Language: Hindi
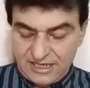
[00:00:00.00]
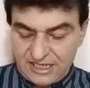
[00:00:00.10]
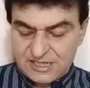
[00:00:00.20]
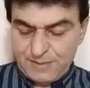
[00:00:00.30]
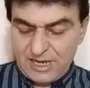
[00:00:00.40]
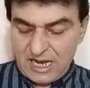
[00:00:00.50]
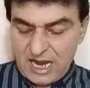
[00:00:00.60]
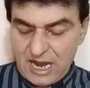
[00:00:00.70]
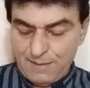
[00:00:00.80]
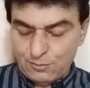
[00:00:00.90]
इसमें
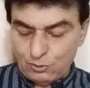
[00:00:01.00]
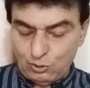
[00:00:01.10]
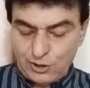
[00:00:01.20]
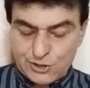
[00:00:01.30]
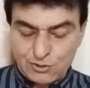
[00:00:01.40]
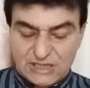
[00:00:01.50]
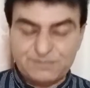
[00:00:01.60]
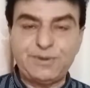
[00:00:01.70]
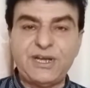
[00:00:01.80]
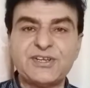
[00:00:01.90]
आप कोई जवाब
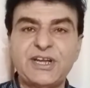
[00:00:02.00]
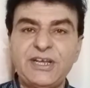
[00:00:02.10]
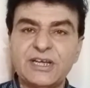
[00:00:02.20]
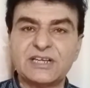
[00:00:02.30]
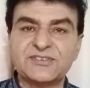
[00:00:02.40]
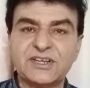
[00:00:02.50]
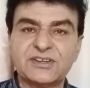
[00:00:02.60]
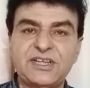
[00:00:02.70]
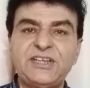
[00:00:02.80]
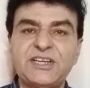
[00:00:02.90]
पेश नहीं कर
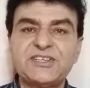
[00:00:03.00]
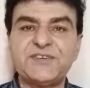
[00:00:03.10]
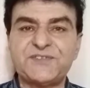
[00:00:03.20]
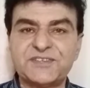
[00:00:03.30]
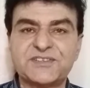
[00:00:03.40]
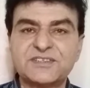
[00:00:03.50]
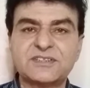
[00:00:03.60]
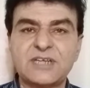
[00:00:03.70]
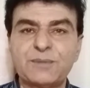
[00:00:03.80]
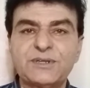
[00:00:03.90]
सकते ये चीफ जस्टिस
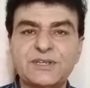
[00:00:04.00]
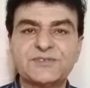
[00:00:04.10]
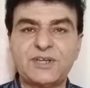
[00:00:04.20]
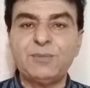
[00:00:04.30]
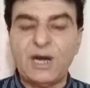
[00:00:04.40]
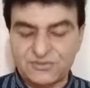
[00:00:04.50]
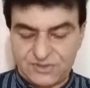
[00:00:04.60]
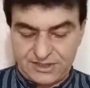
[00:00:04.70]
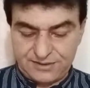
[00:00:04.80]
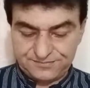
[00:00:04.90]
साहब की तरफ से रिमार्क्स
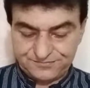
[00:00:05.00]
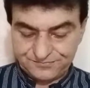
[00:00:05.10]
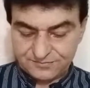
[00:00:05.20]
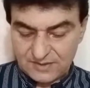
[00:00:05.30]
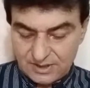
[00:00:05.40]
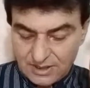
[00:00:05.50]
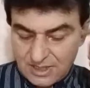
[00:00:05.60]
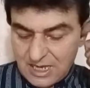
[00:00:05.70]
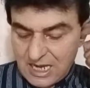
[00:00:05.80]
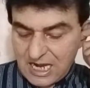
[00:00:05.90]
थे
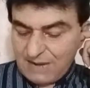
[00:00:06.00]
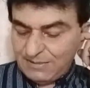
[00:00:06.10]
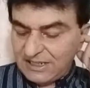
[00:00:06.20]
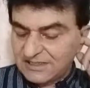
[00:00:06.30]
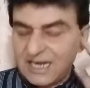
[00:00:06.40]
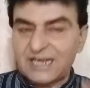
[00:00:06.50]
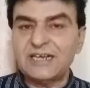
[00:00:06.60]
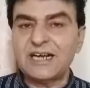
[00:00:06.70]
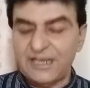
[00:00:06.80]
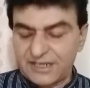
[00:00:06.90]
हम इजहार
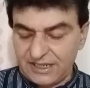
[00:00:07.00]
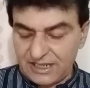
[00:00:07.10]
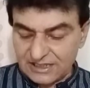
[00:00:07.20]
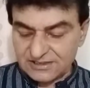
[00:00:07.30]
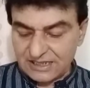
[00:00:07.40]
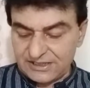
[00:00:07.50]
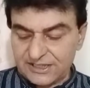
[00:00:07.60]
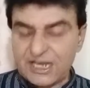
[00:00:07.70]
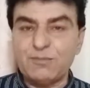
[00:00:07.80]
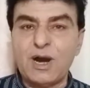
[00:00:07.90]
राय की आज़ादी
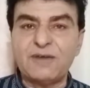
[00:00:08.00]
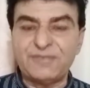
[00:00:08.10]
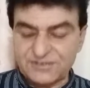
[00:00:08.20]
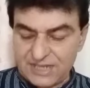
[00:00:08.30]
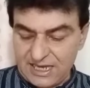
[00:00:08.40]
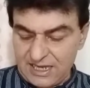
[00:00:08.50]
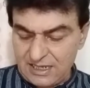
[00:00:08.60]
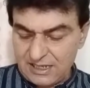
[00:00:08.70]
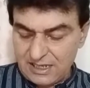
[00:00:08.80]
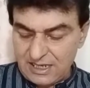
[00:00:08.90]
के मुहाफ़
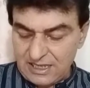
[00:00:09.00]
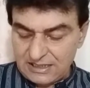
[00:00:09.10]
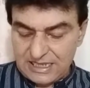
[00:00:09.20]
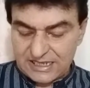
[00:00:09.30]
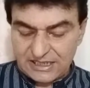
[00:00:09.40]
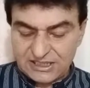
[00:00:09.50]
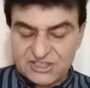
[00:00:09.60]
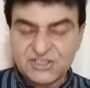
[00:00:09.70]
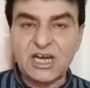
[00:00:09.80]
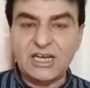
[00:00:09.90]
हैं लेकिन
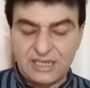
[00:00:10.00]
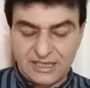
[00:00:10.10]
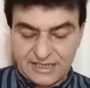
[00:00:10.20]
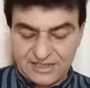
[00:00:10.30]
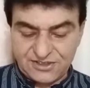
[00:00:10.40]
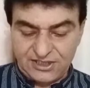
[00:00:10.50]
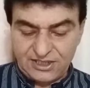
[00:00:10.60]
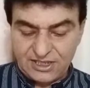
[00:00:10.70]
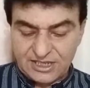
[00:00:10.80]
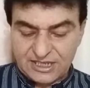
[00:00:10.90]
स्टार अंगेजी
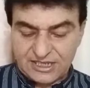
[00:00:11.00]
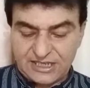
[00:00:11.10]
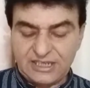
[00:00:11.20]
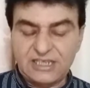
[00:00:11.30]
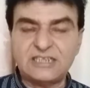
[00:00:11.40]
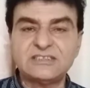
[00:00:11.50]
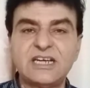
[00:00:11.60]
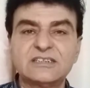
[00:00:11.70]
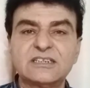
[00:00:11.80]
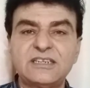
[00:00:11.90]
की
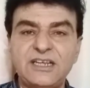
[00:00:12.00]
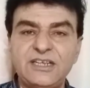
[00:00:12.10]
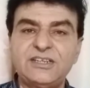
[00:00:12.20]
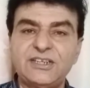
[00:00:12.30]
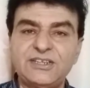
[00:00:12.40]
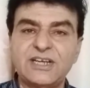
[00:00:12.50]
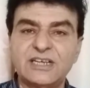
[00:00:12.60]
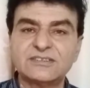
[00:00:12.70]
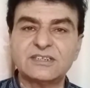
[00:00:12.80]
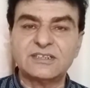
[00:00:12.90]
इजाज़त नहीं दी जा
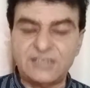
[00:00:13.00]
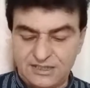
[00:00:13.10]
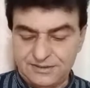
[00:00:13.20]
सकती